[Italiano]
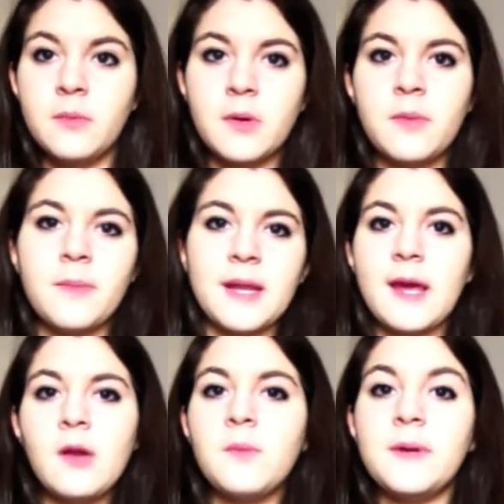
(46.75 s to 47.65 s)
proprio
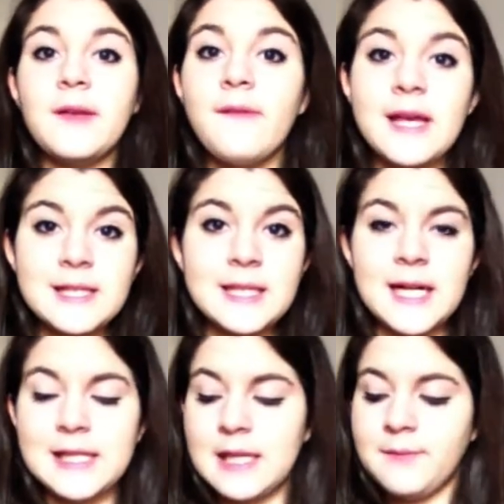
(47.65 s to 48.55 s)
perché non poteva
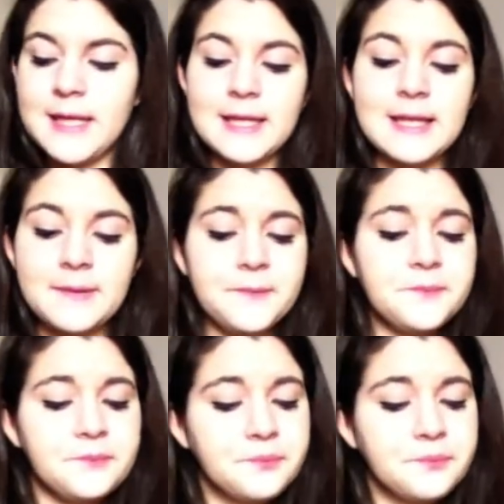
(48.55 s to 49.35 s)
essere altrimenti.